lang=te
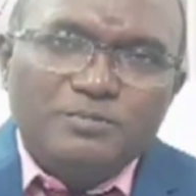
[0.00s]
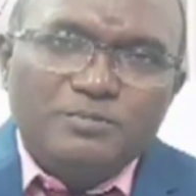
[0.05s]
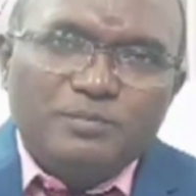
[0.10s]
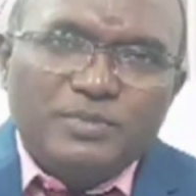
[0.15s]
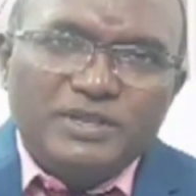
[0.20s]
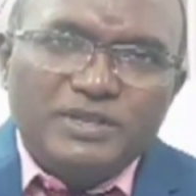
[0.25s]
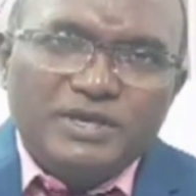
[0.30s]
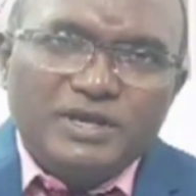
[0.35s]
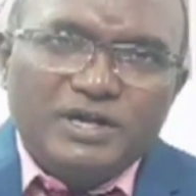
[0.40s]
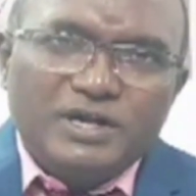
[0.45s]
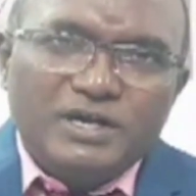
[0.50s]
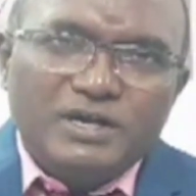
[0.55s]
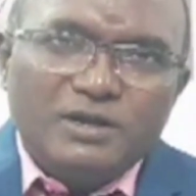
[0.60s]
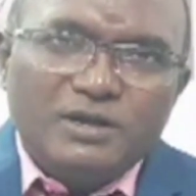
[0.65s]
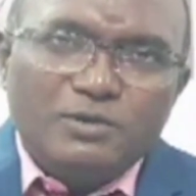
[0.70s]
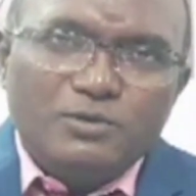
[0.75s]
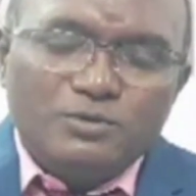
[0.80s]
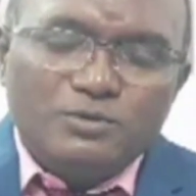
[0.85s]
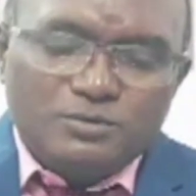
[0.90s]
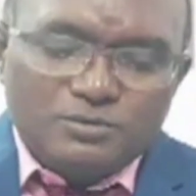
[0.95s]
పది
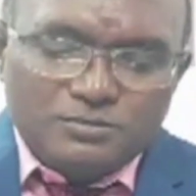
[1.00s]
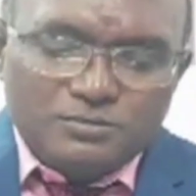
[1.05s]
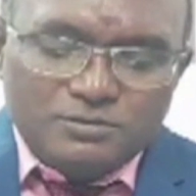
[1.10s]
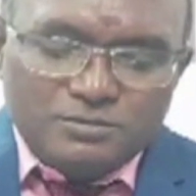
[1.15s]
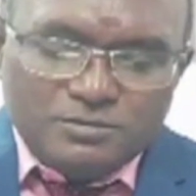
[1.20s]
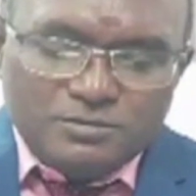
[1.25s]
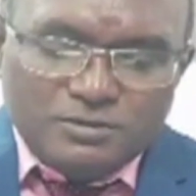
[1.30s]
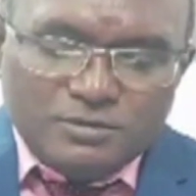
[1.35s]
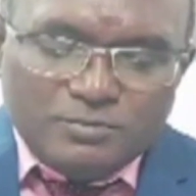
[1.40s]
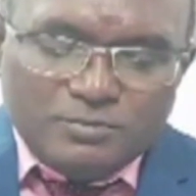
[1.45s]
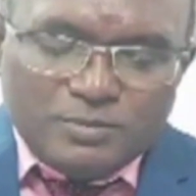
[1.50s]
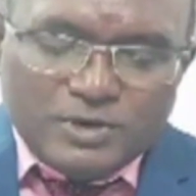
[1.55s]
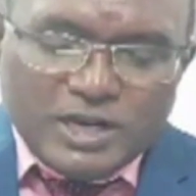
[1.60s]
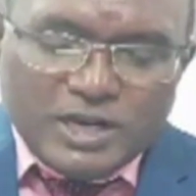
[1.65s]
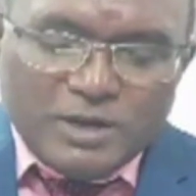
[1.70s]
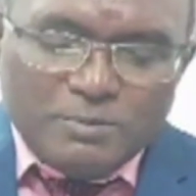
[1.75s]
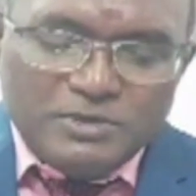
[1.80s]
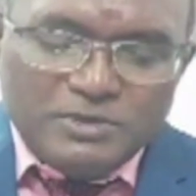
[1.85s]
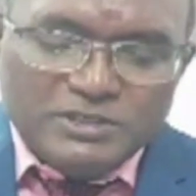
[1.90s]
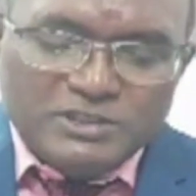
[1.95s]
గంటలకు
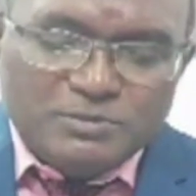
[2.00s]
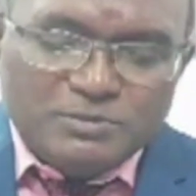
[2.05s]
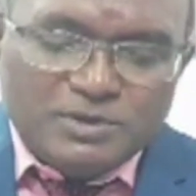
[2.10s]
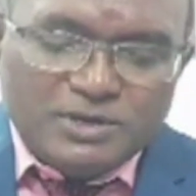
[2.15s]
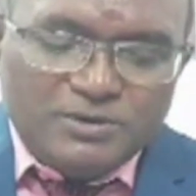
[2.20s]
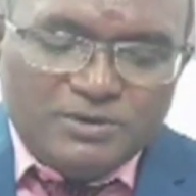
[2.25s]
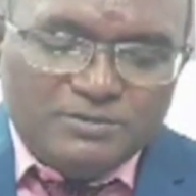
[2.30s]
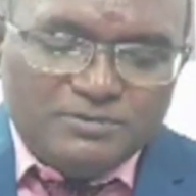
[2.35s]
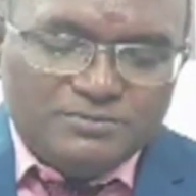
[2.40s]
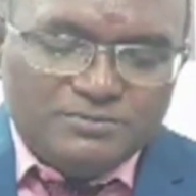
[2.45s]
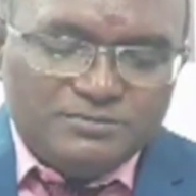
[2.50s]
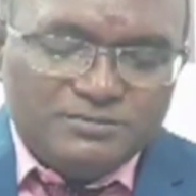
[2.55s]
ప్రారంభించబడను